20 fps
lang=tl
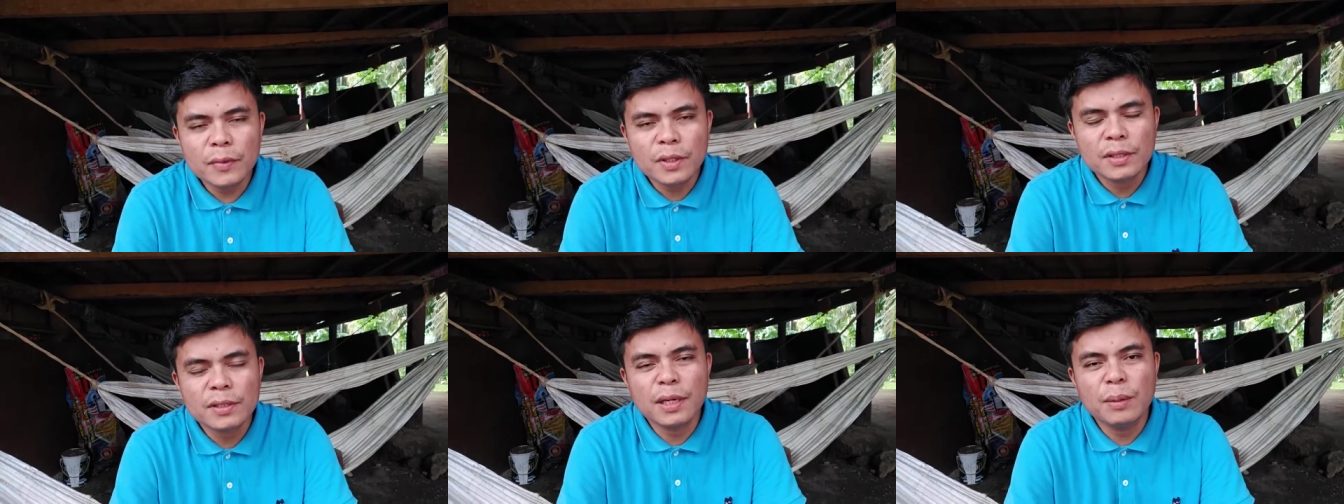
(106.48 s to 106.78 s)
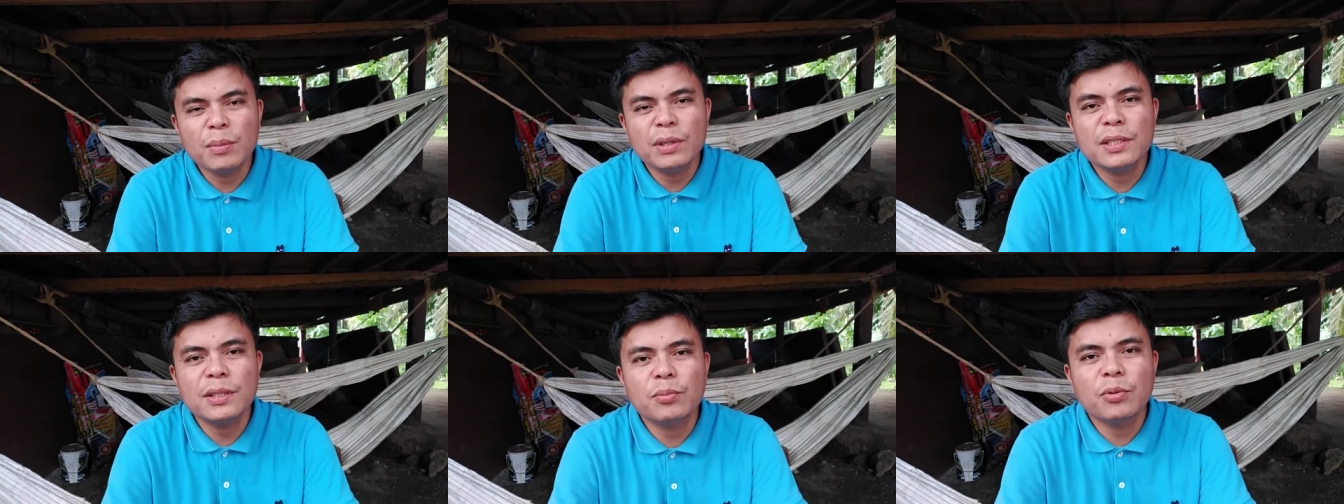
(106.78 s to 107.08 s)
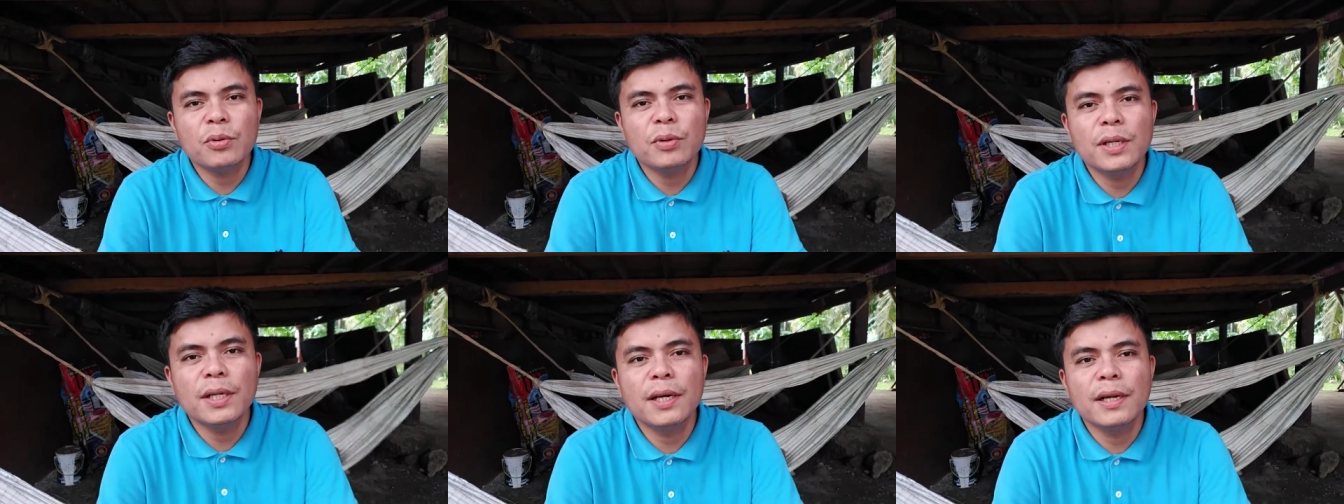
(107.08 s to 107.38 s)
sama sa
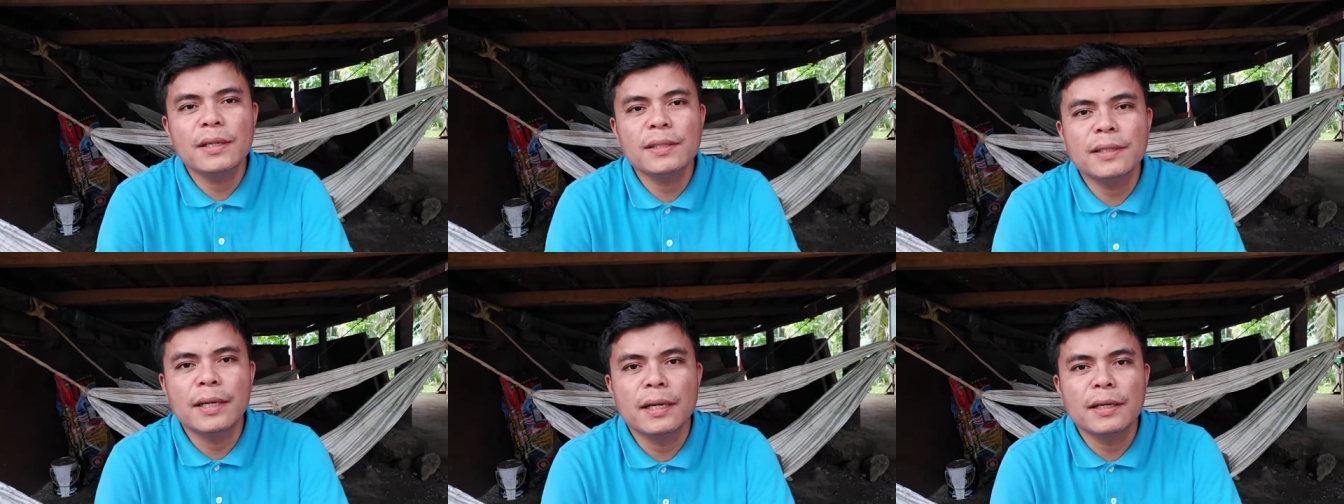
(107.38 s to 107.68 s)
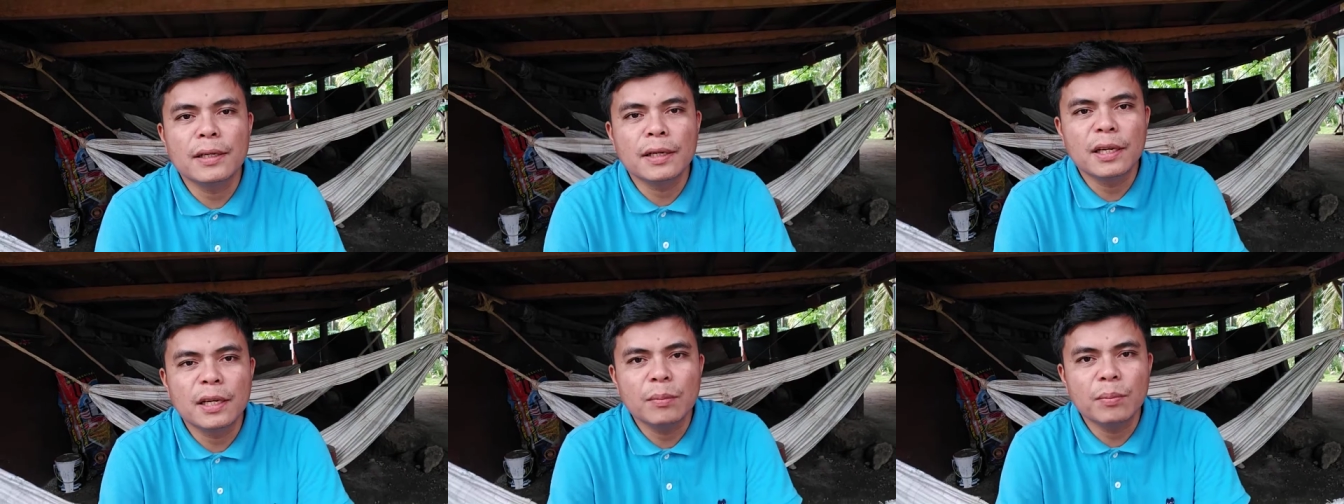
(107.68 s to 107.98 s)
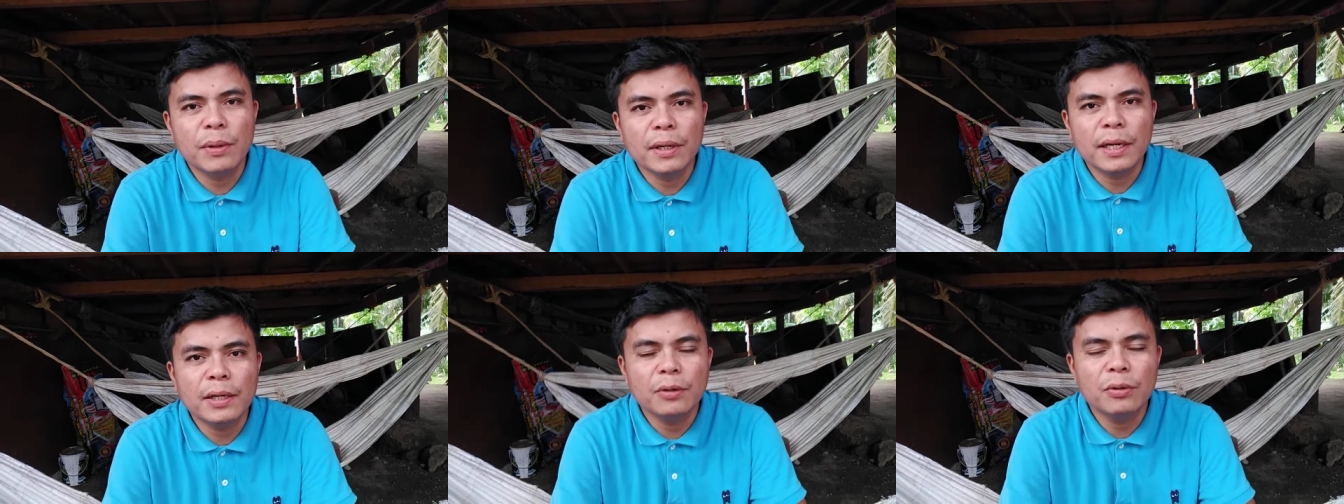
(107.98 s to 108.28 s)
prodigal son nga
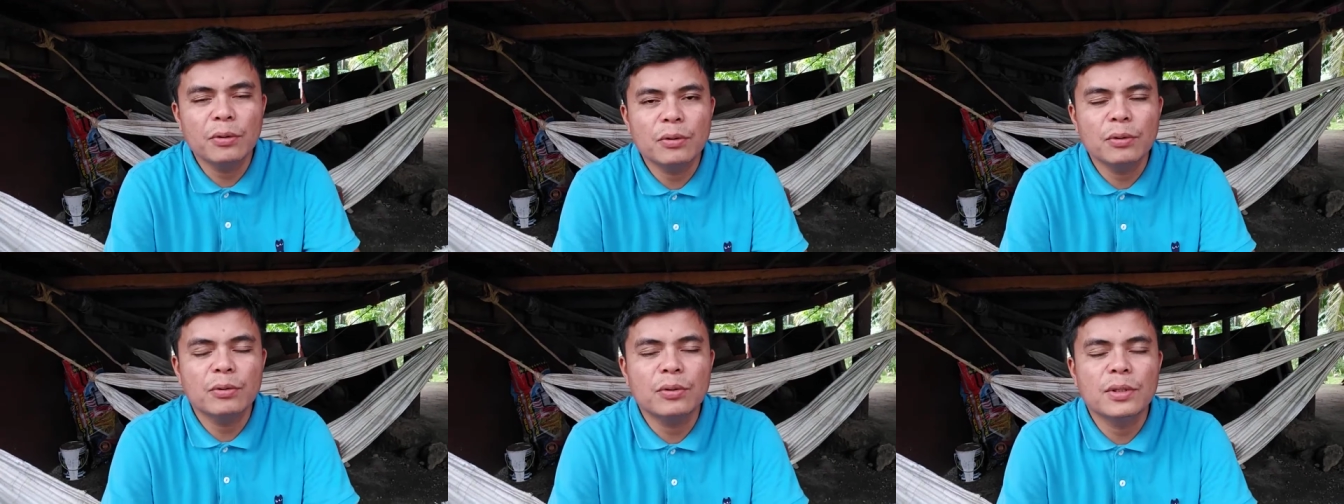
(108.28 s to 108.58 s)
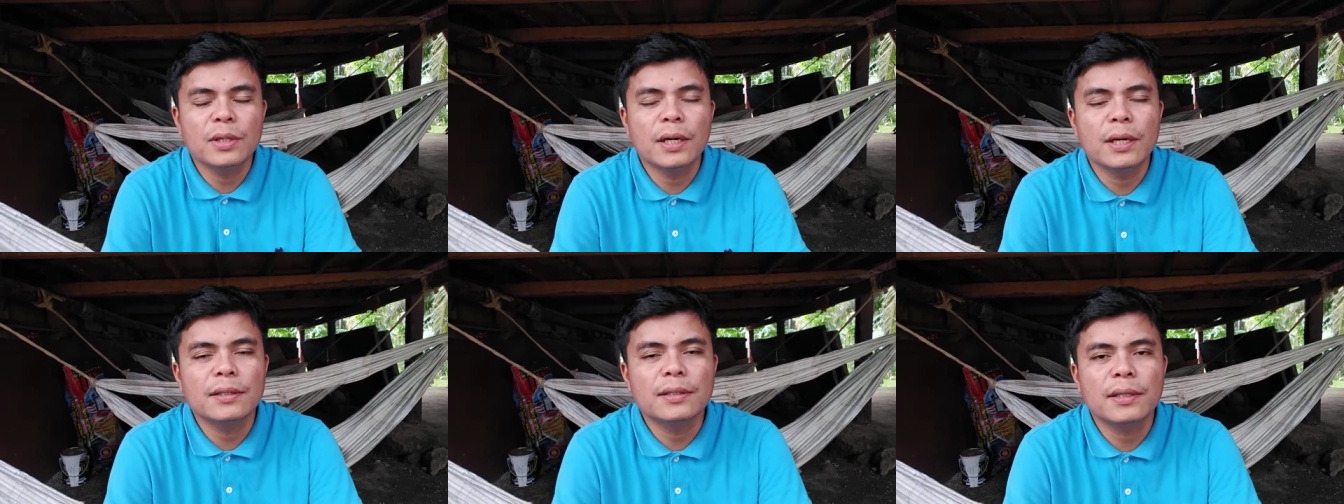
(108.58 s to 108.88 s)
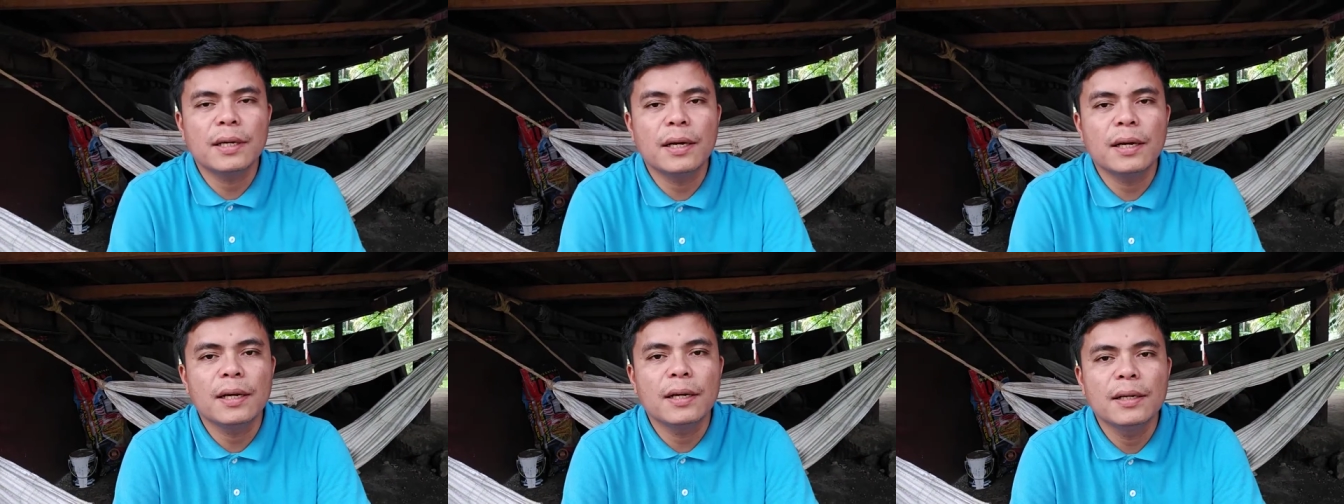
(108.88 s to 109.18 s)
nagpalayo to siya
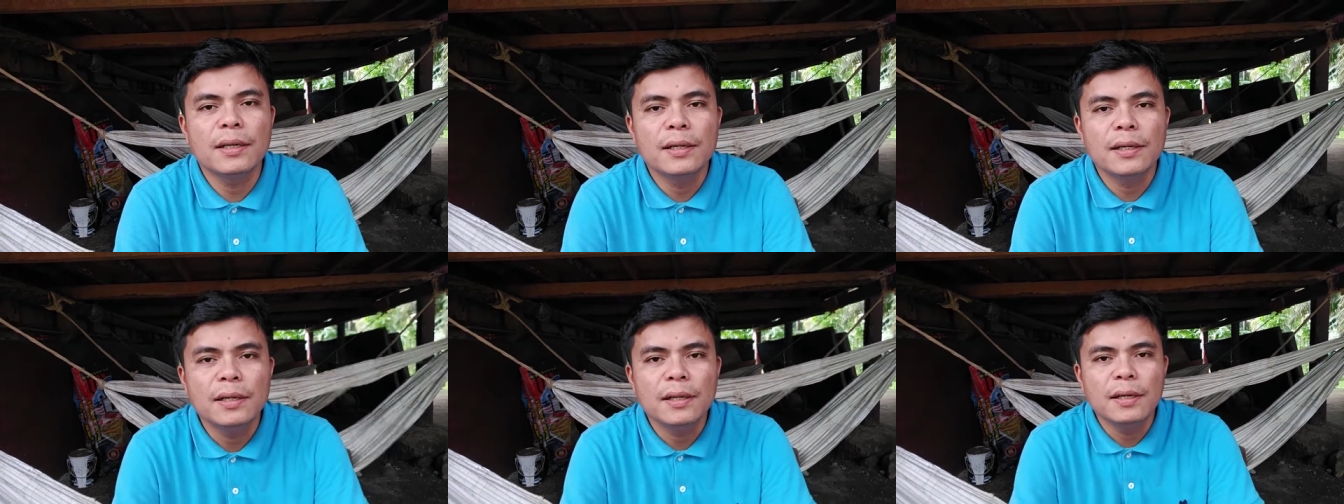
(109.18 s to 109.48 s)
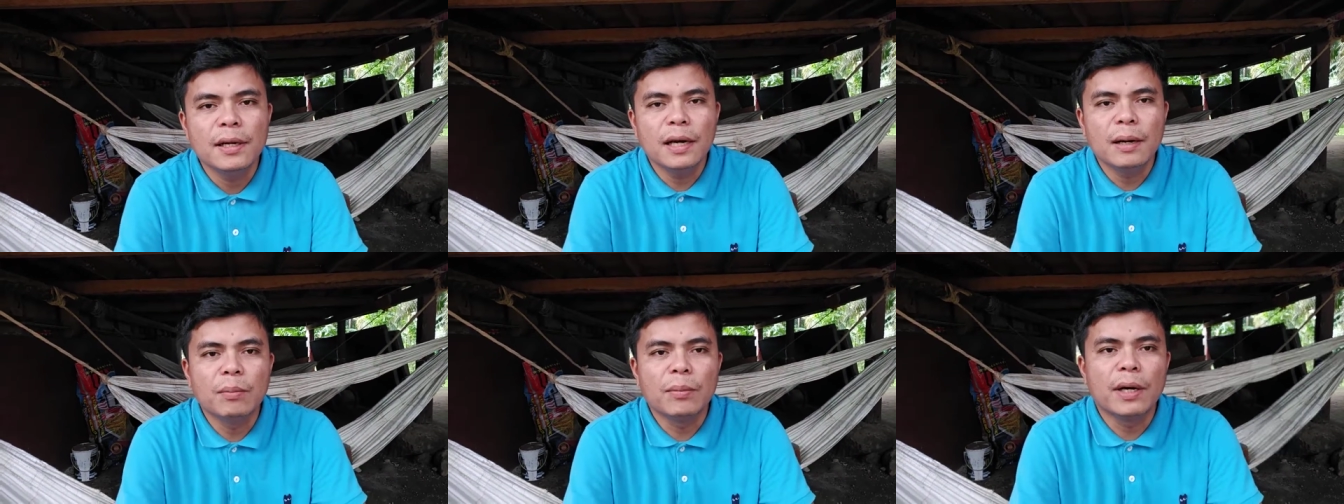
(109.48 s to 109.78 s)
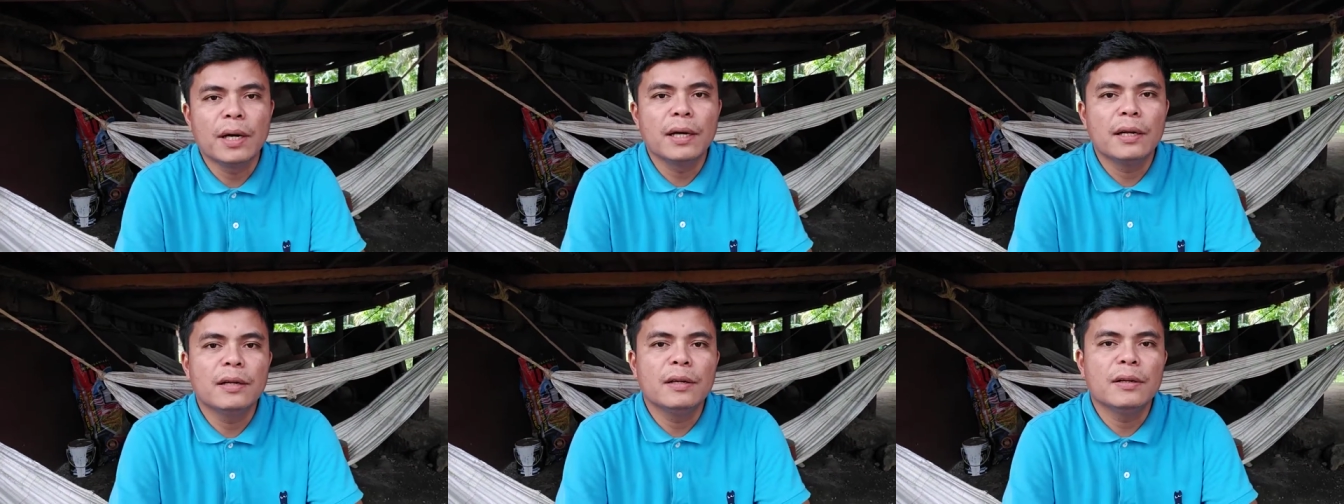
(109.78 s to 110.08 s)
sa
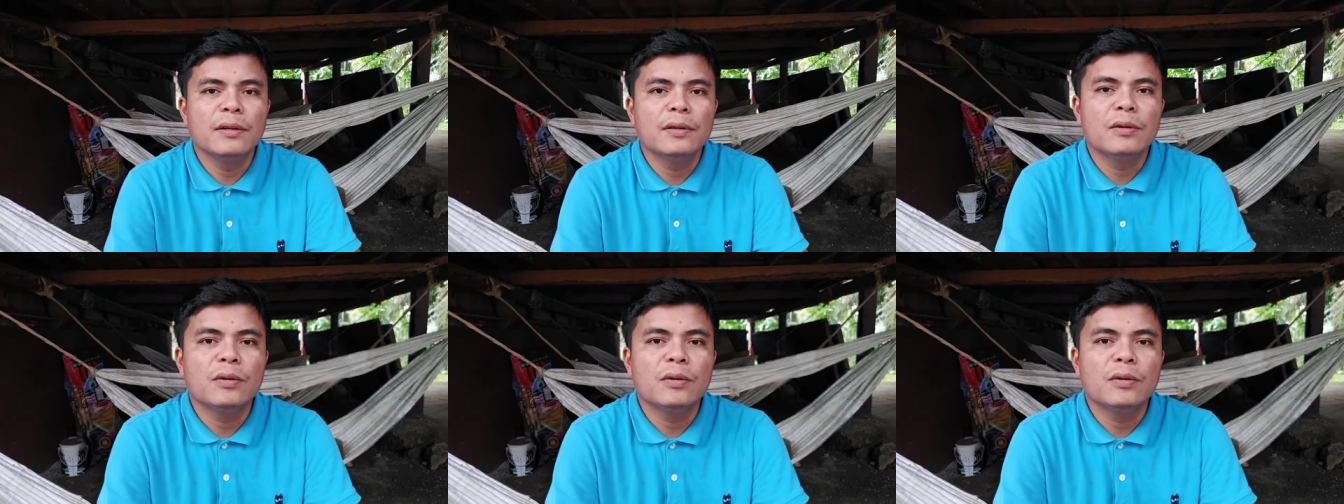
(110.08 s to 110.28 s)
amahan.